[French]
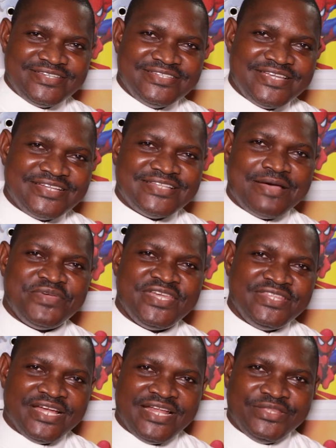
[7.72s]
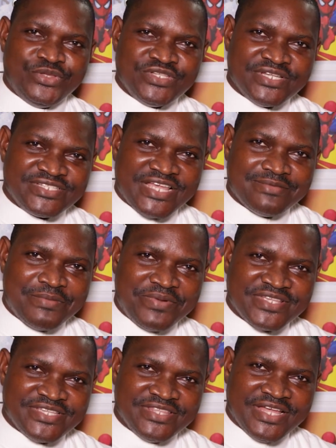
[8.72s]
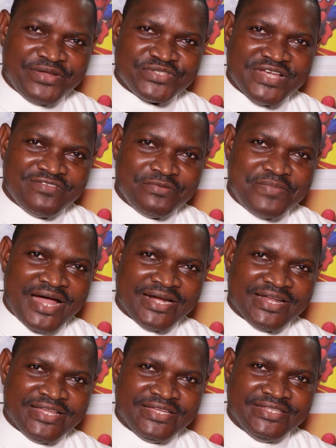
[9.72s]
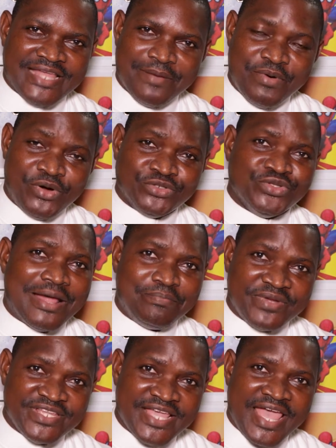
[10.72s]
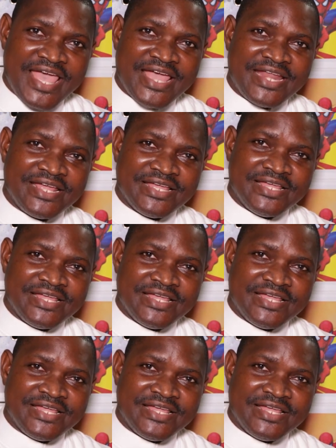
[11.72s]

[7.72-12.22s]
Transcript: Chers amis, dans les deux enseignements précédents, nous avons parlé d'abord de la prière